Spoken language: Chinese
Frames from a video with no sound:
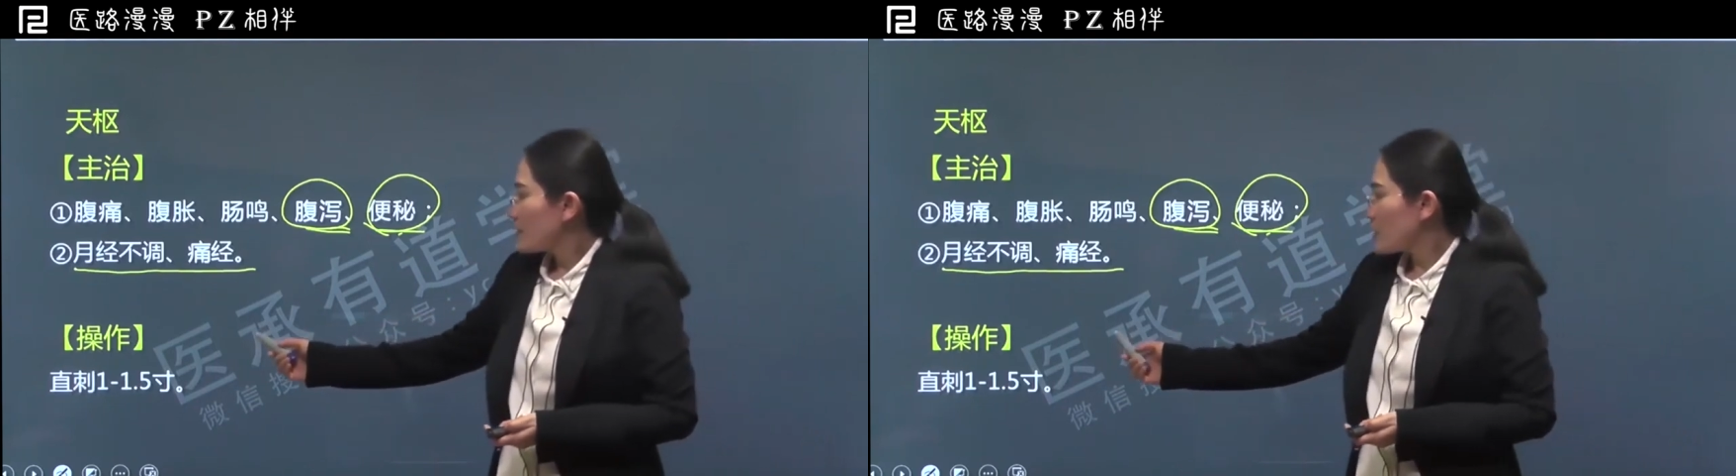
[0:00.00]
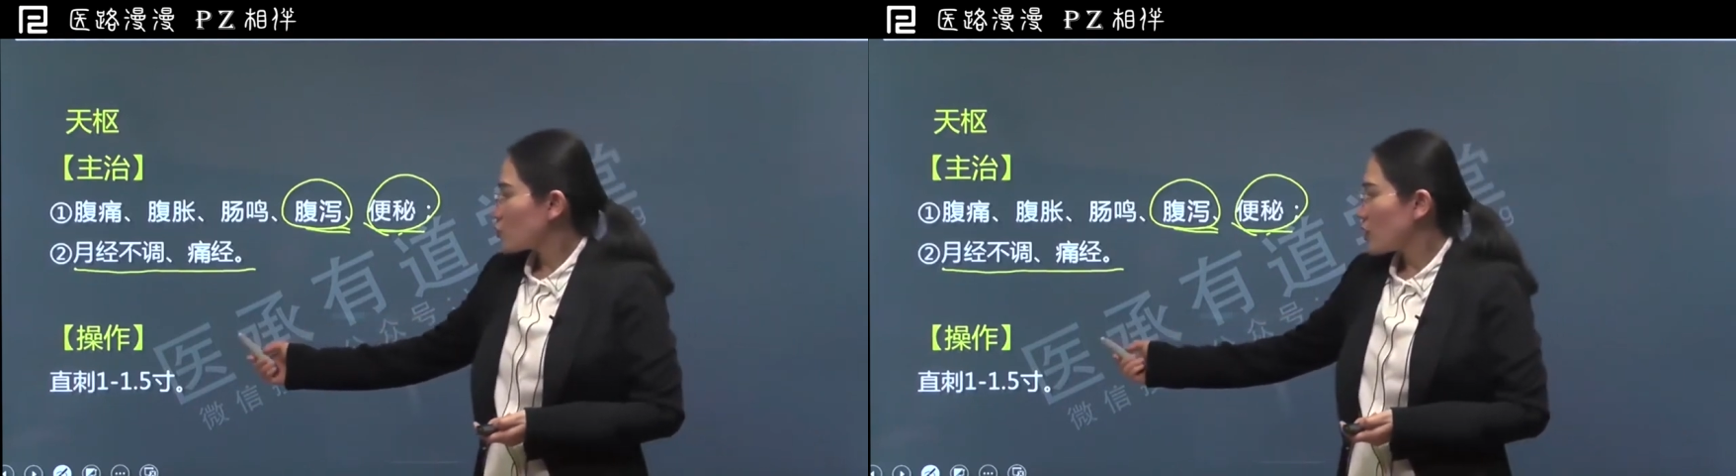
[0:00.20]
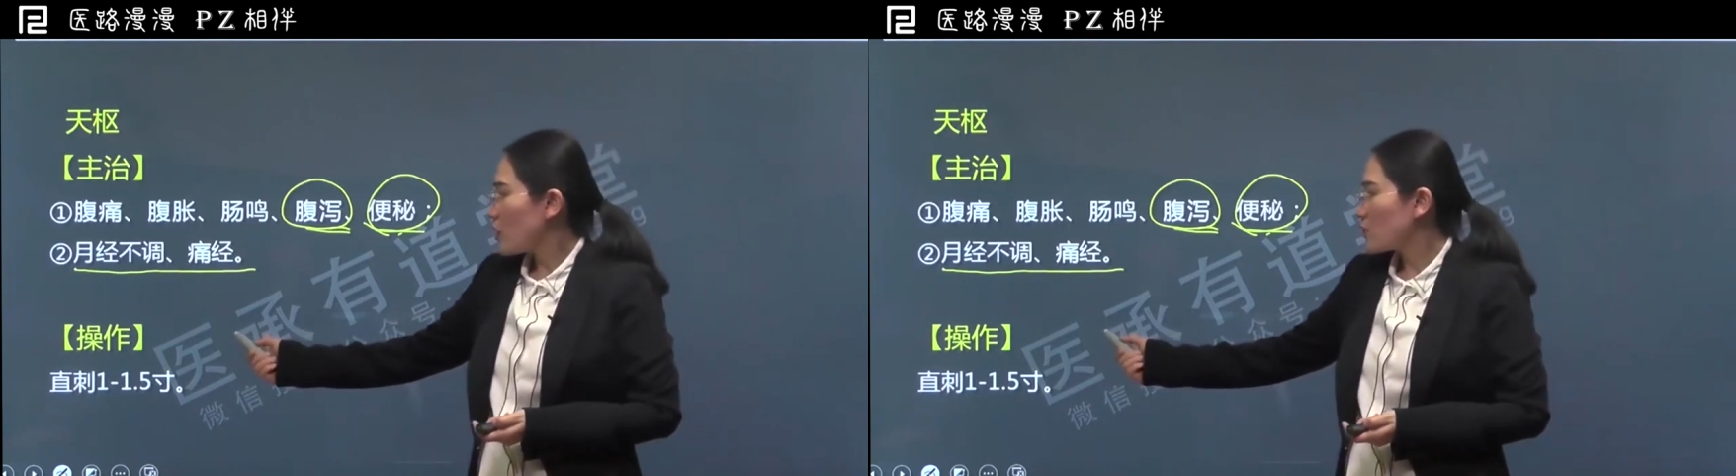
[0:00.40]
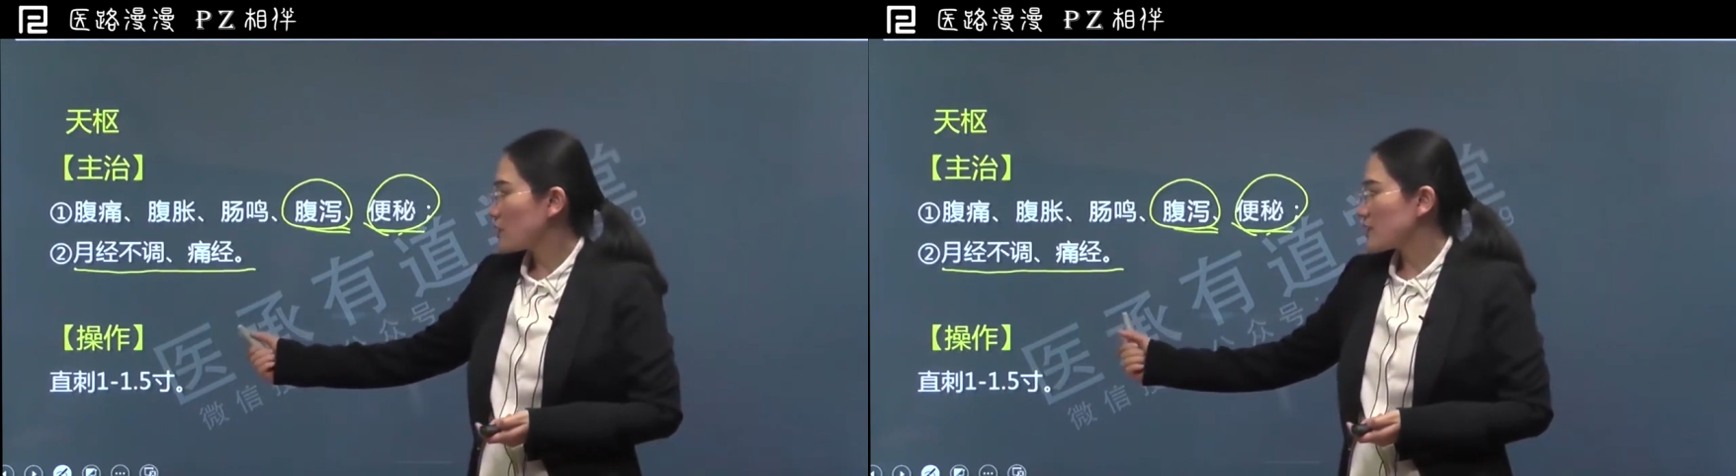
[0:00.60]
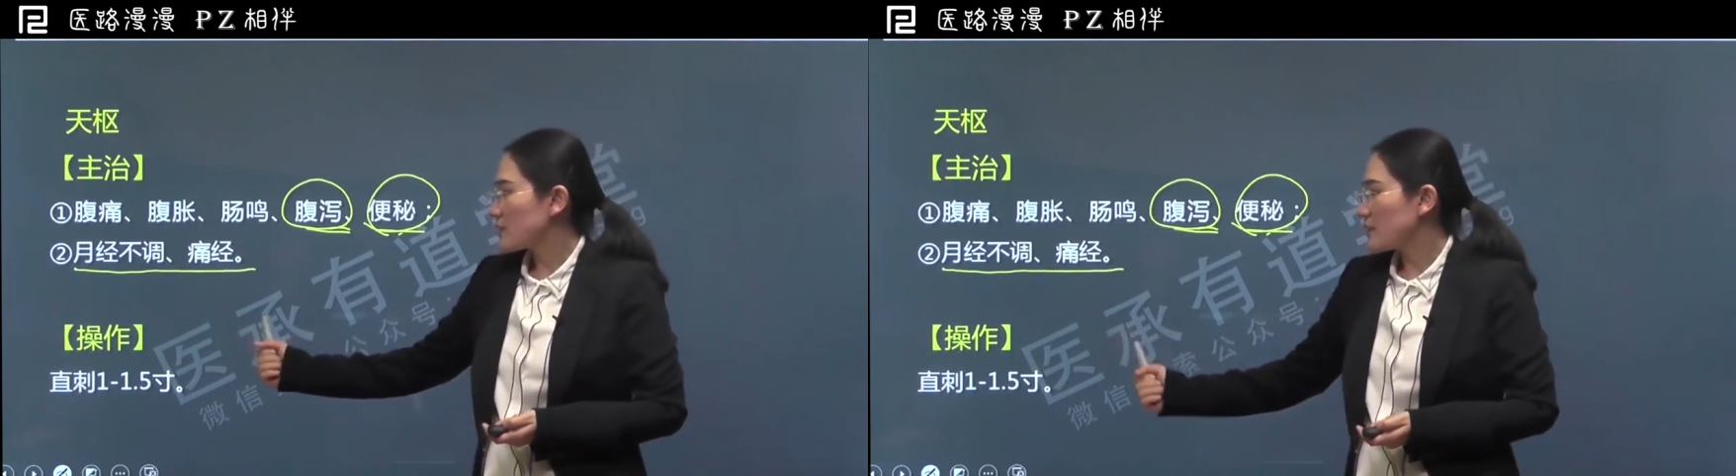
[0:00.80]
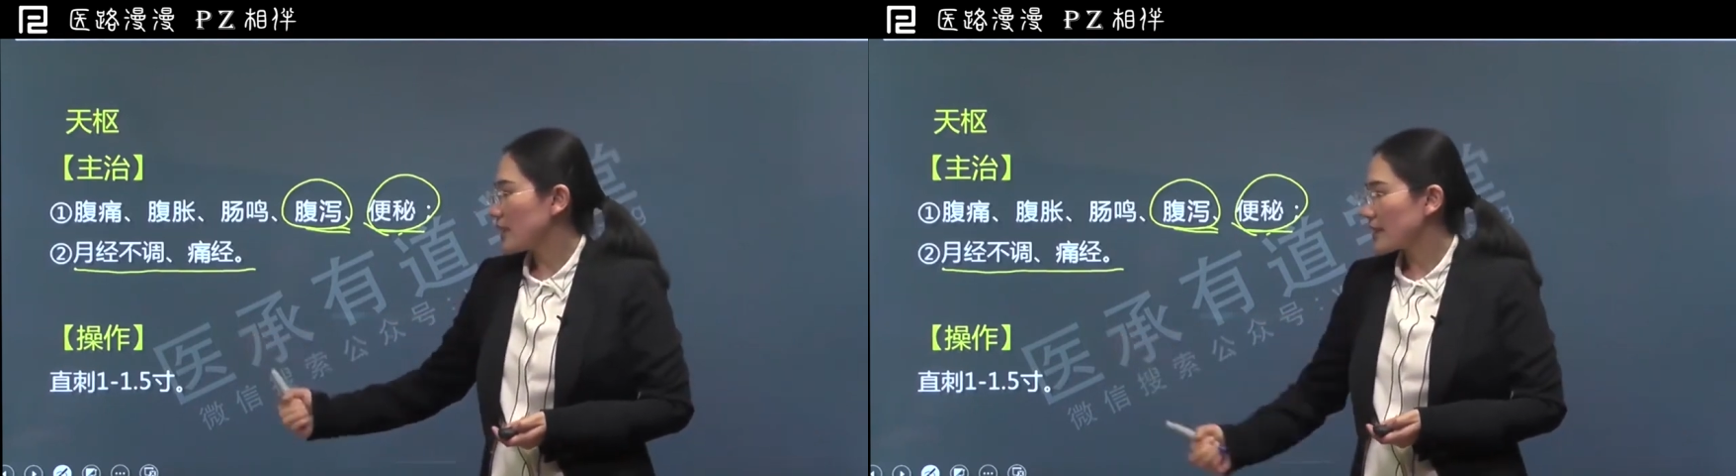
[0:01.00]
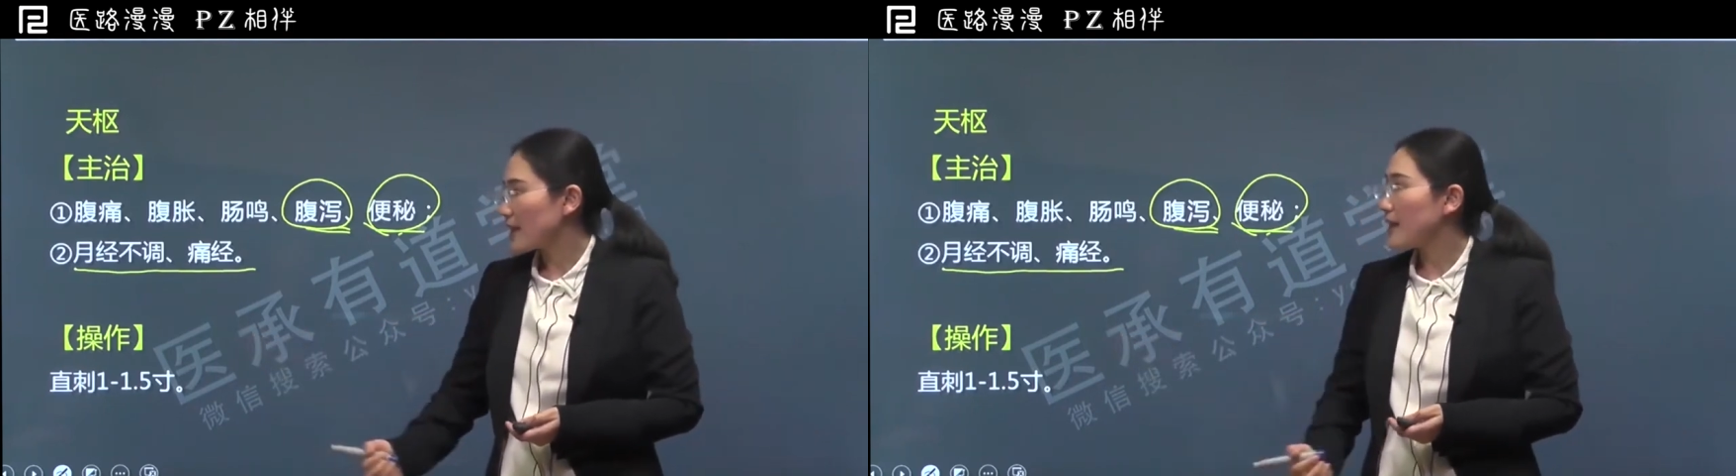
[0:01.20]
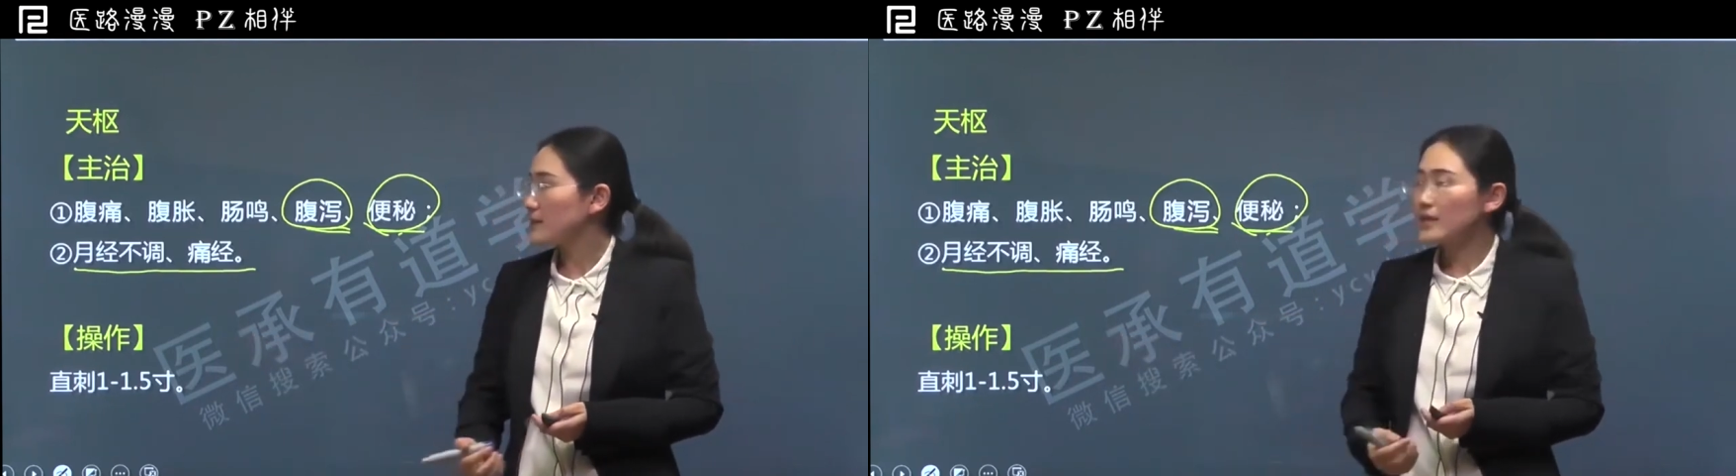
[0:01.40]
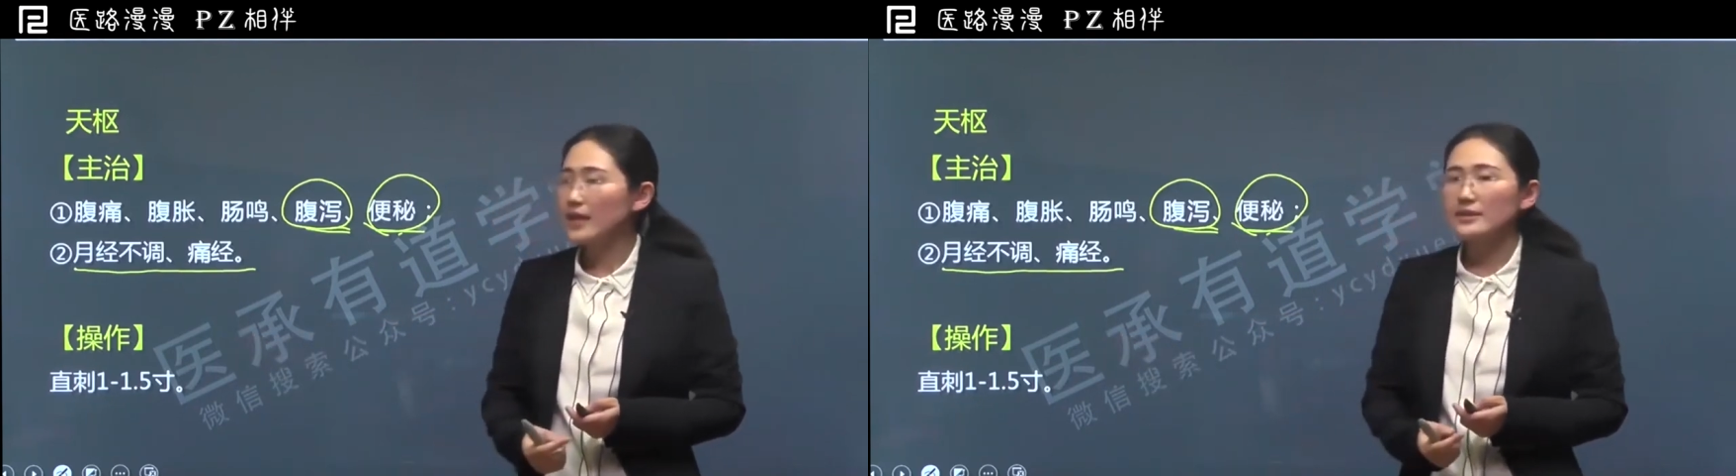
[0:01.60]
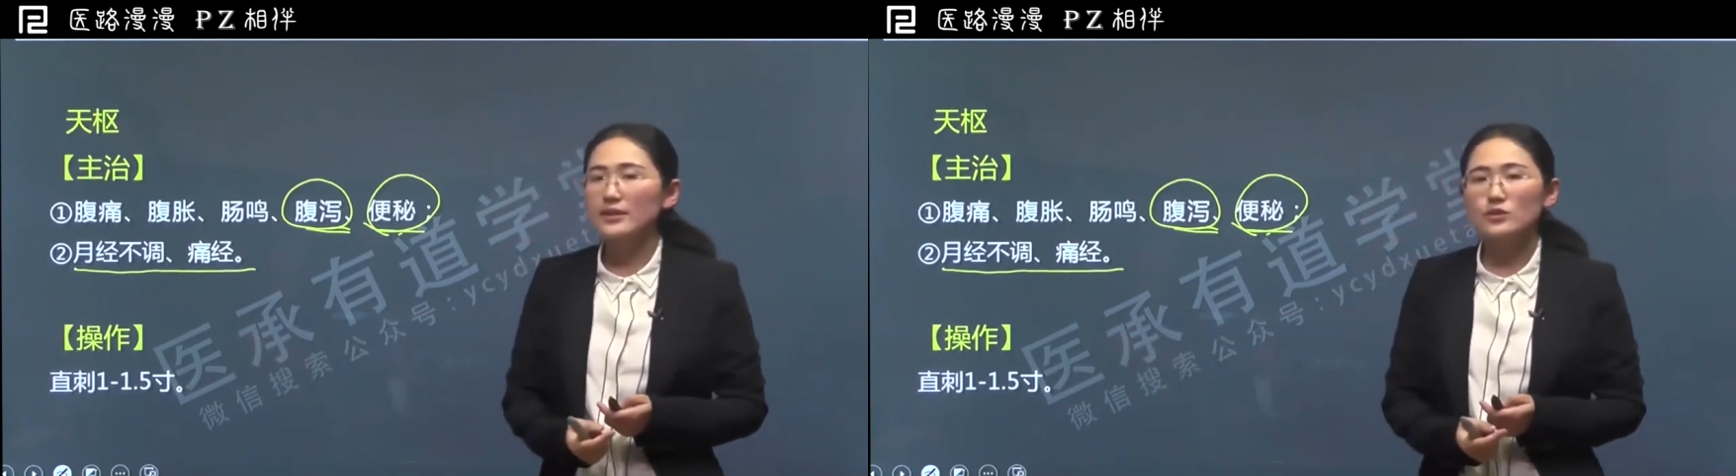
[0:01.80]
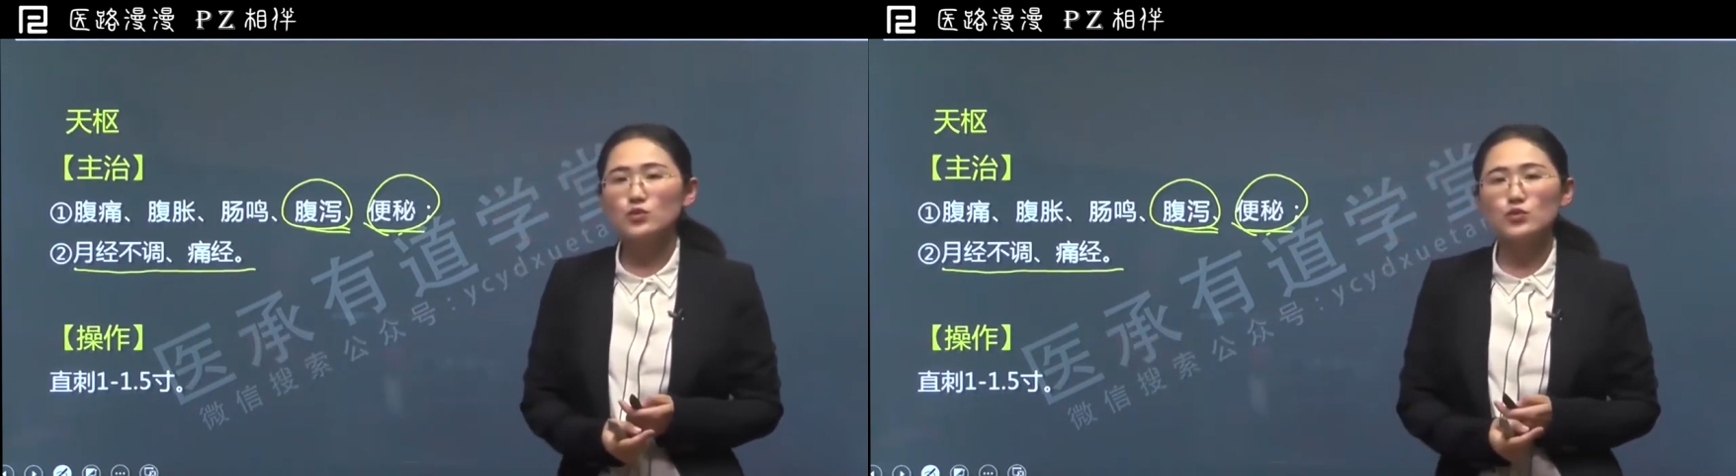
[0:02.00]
那最后呢，咱们来看一下天